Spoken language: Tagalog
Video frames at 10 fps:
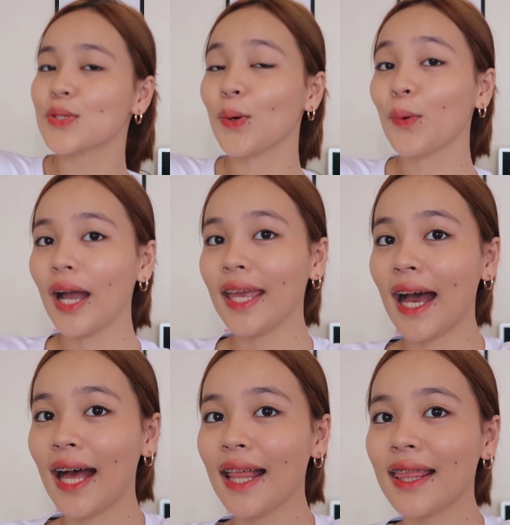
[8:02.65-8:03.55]
So,
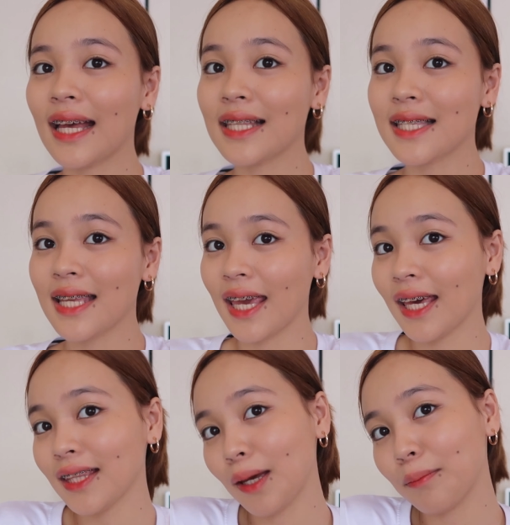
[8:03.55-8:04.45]
ayan, that's
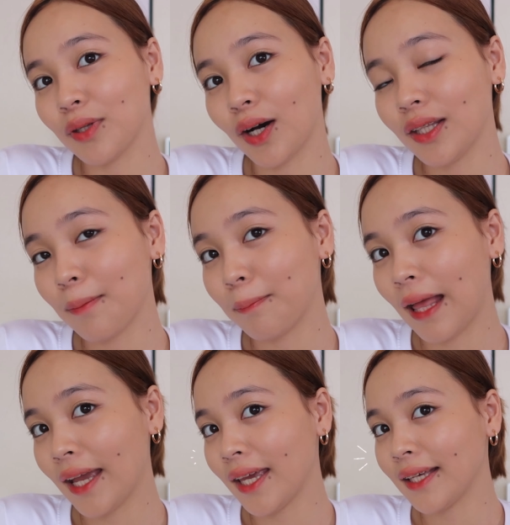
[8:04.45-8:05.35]
it. I'm done
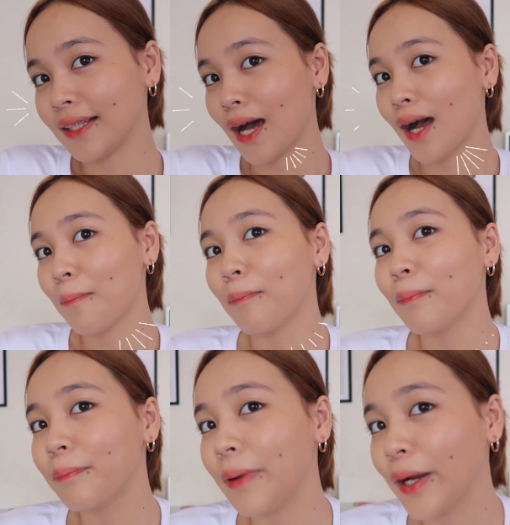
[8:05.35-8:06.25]
applying na.
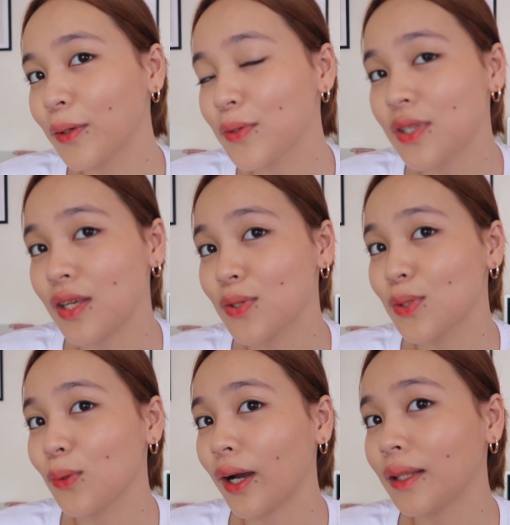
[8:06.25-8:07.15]
Pero sis,
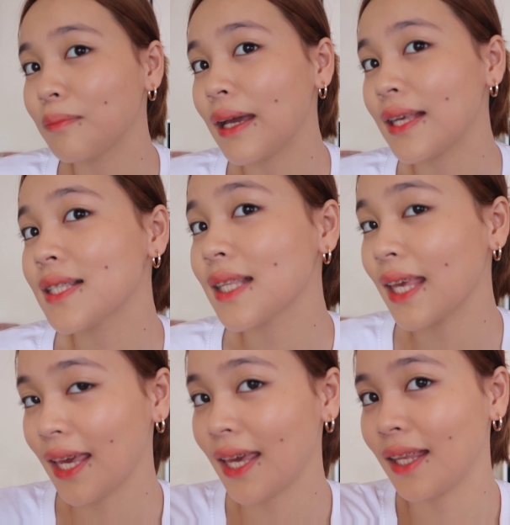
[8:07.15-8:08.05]
look at my
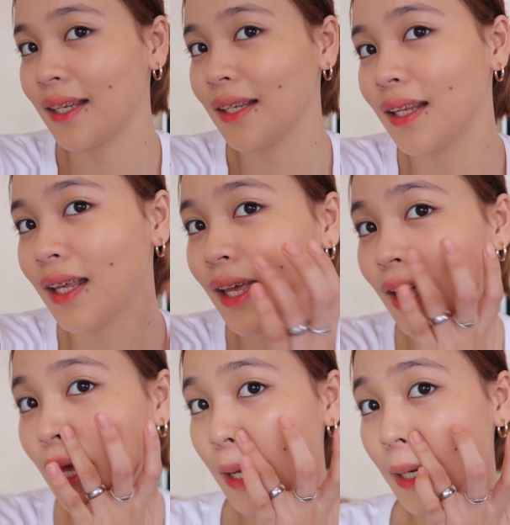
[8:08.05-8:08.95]
skin.
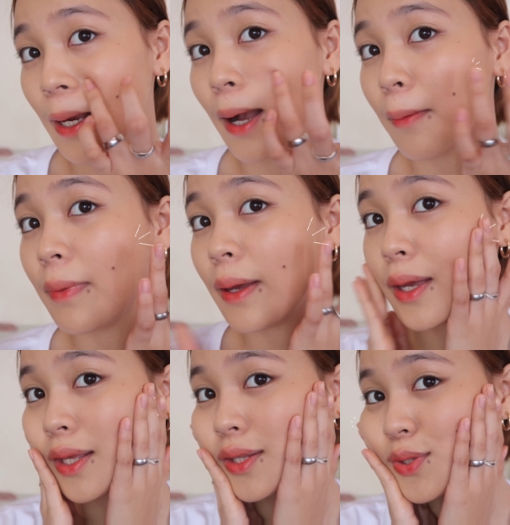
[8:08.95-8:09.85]

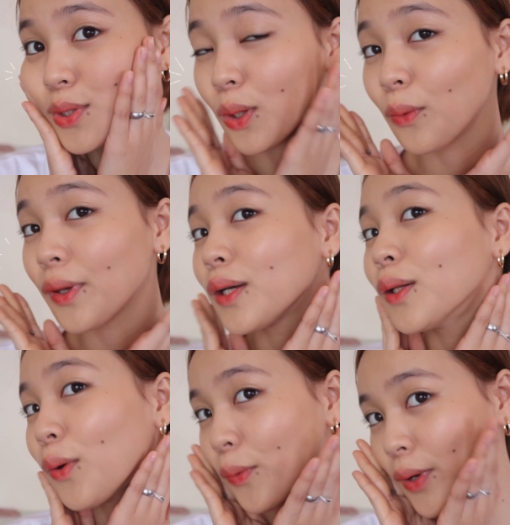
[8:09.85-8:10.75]
Grabe, it's glowing,
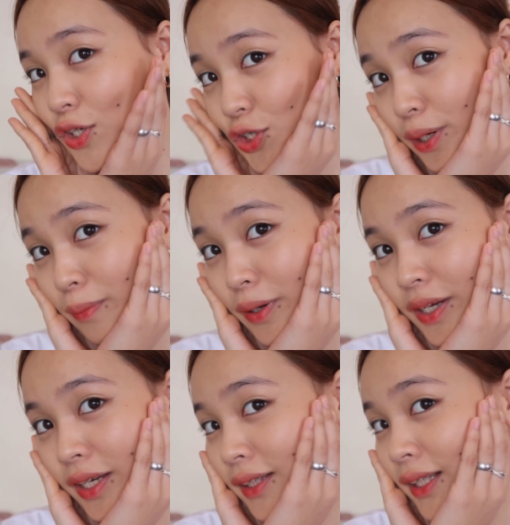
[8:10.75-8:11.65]
glowing, shimmering